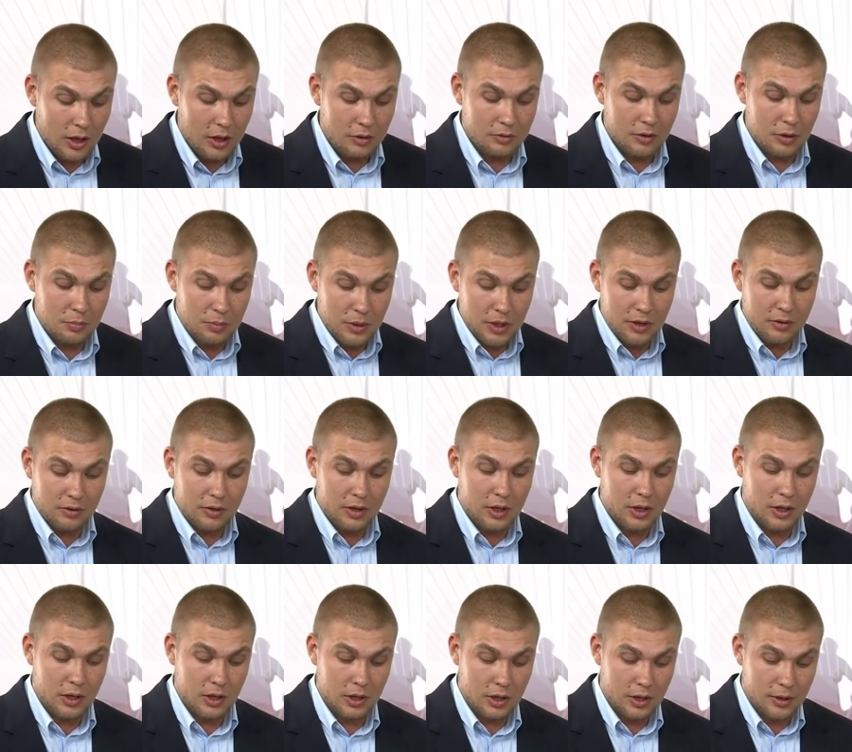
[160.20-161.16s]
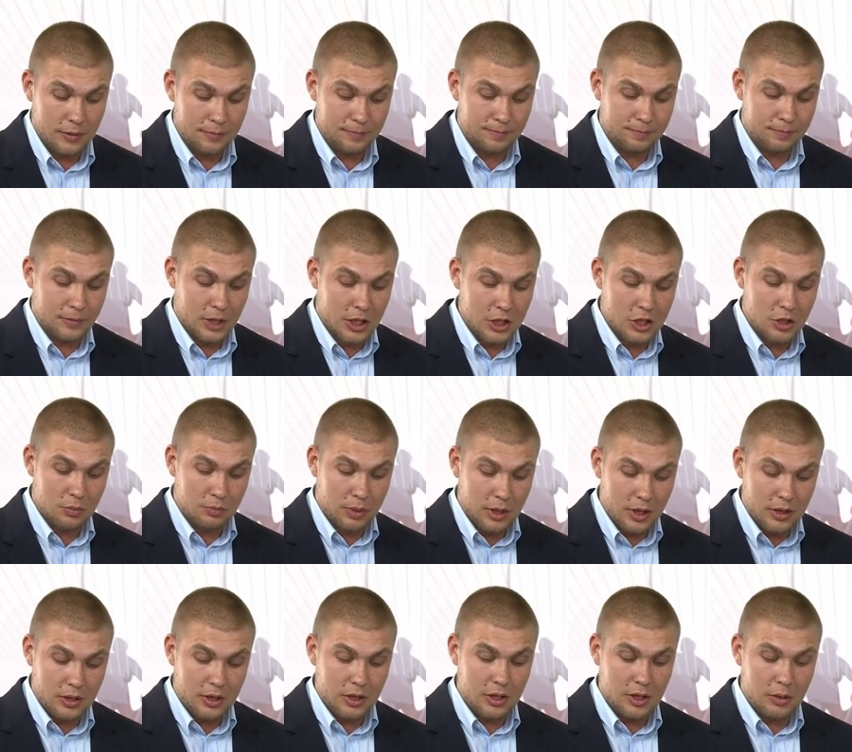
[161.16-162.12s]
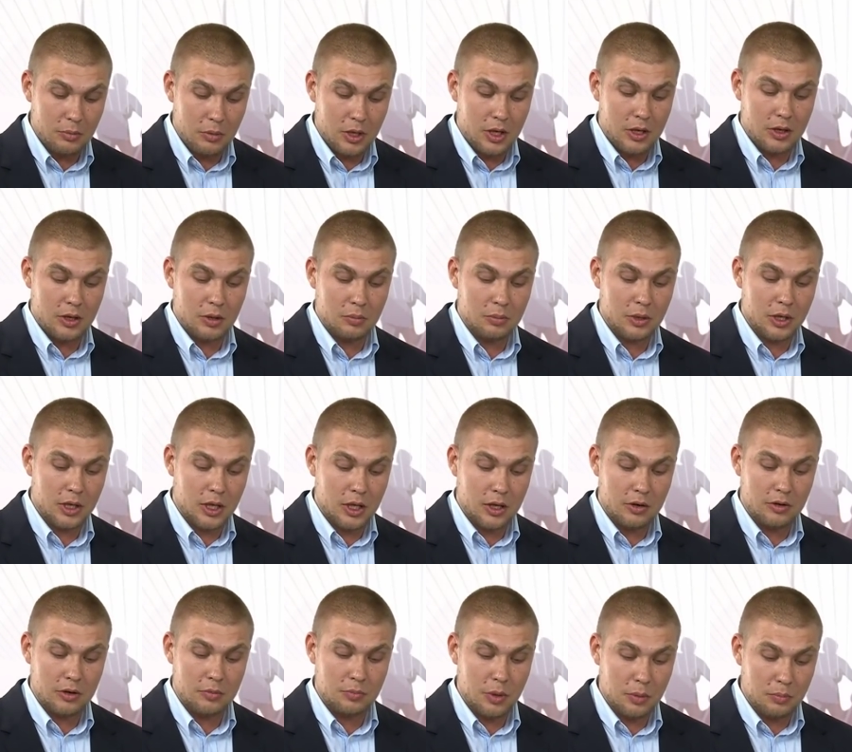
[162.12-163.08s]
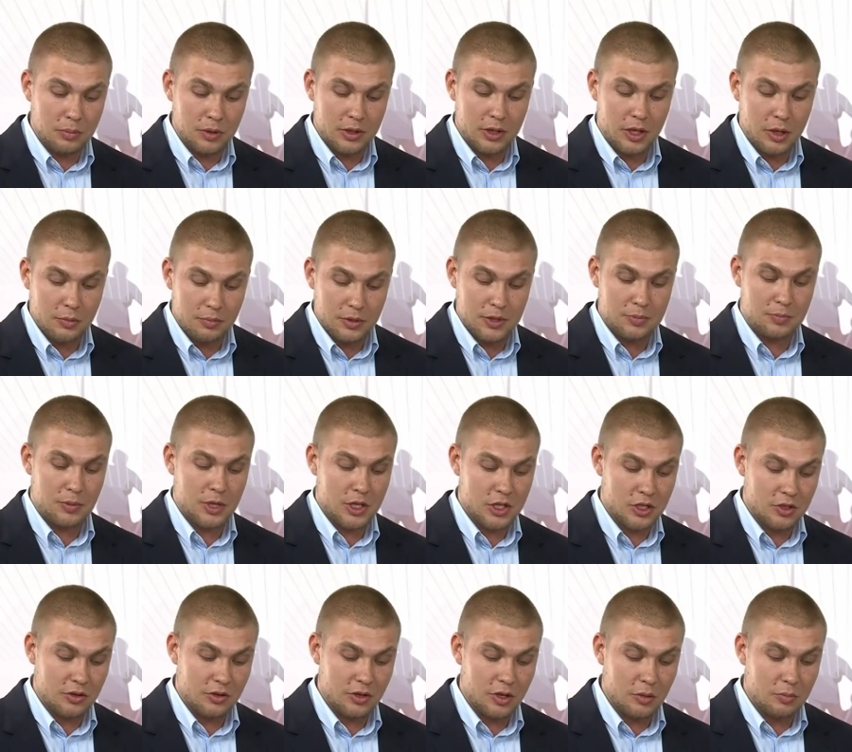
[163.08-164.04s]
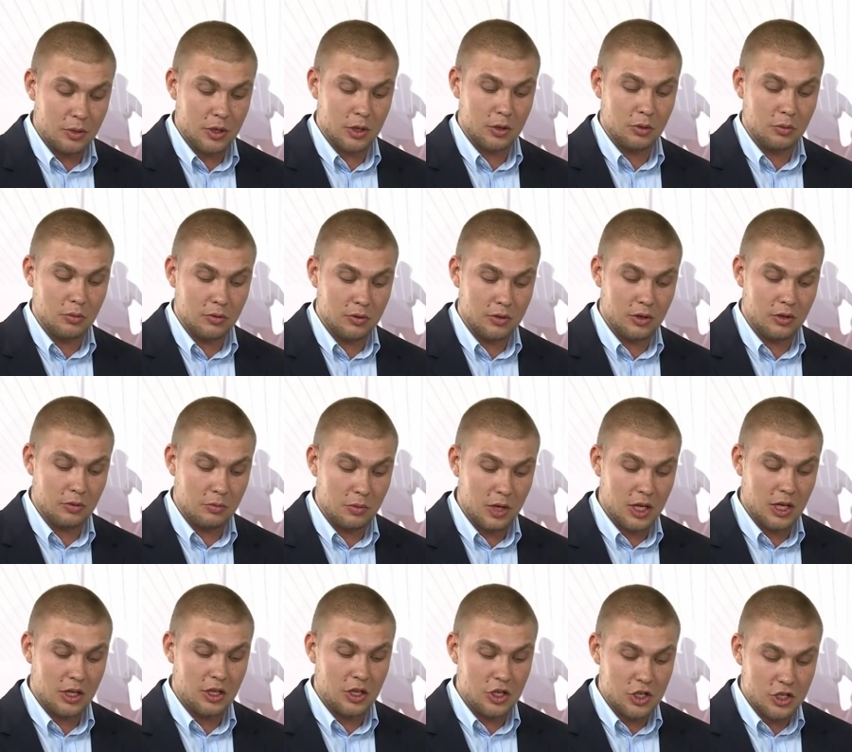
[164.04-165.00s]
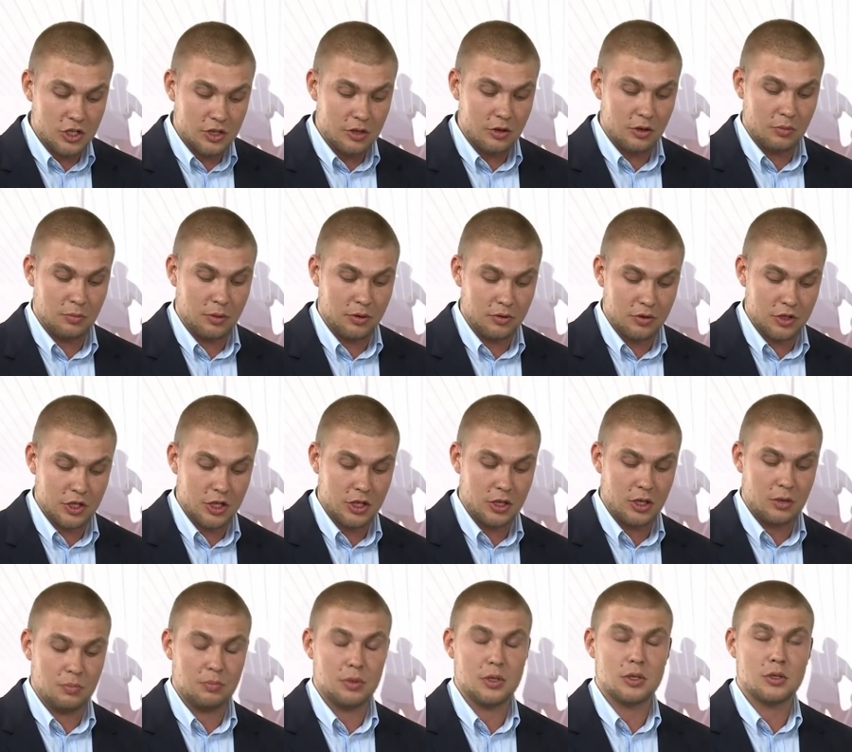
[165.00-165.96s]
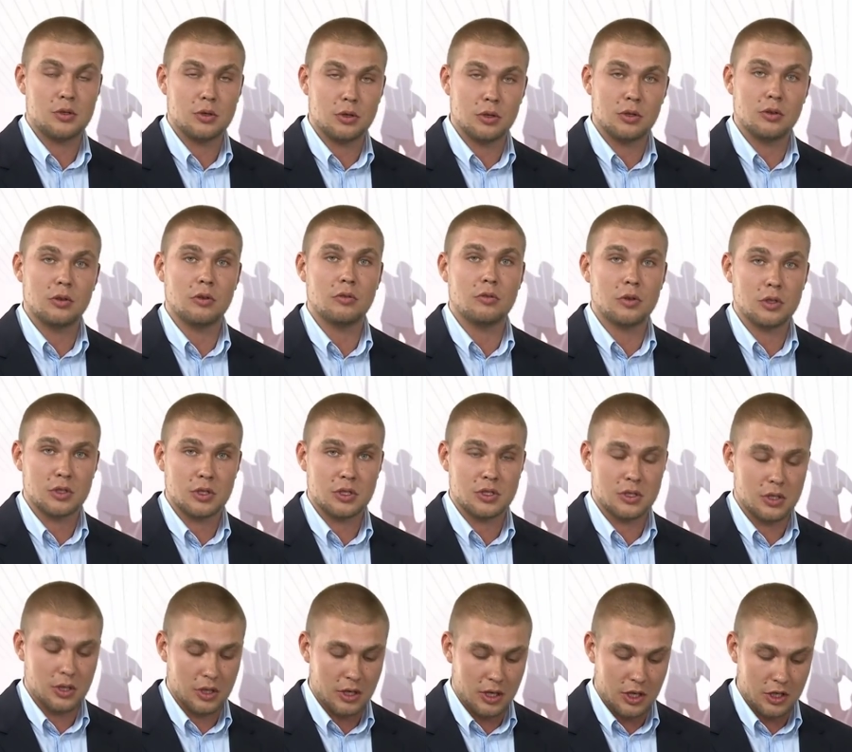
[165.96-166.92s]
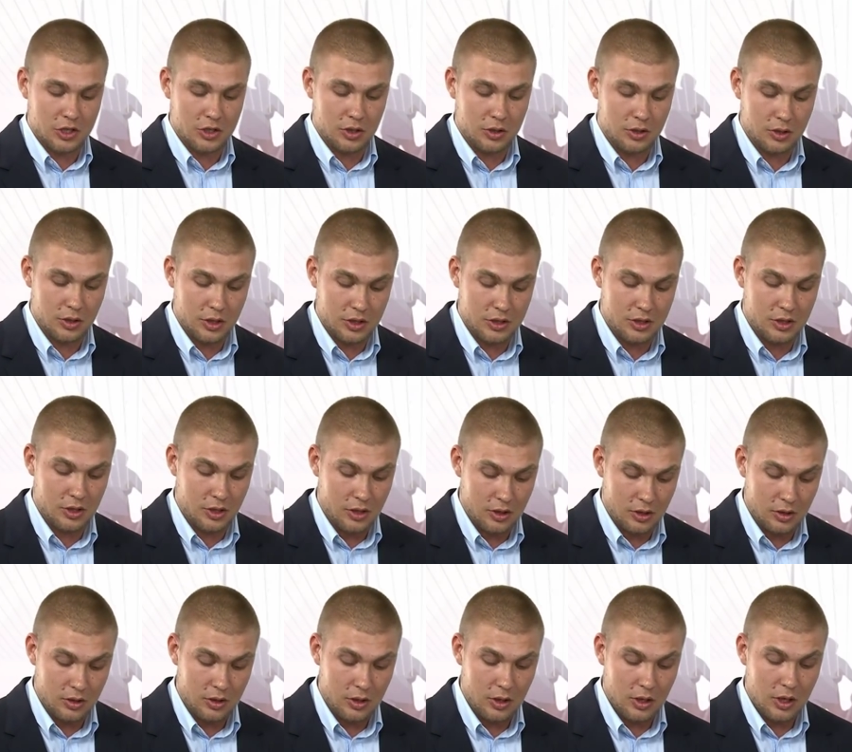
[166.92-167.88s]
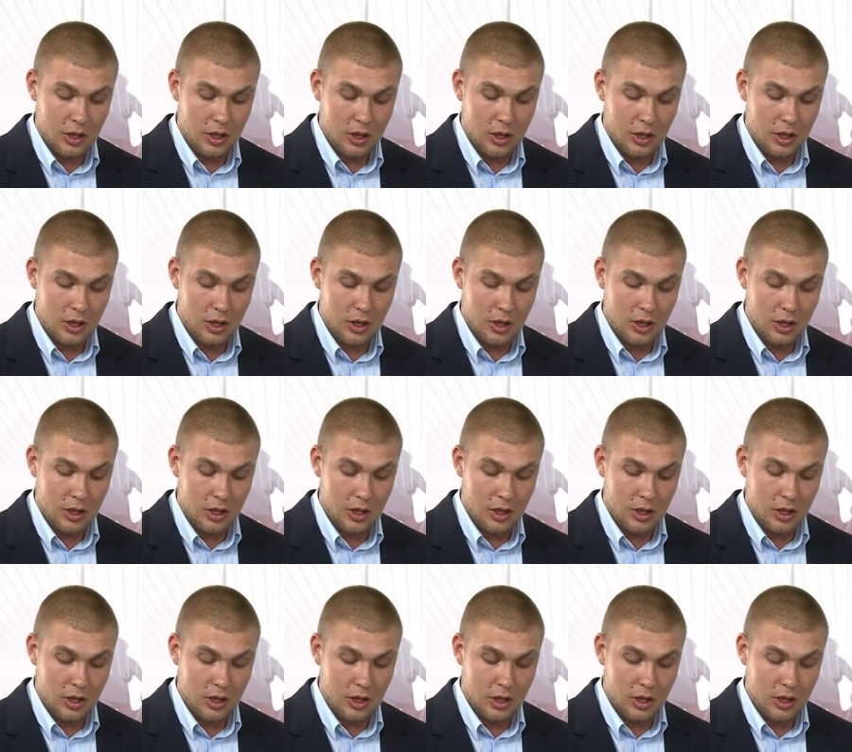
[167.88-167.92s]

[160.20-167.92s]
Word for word: Во-первых, э, наша партия намерена блокировать попытки поспешного, непродуманного механического повышения пенсионного возраста граждан России.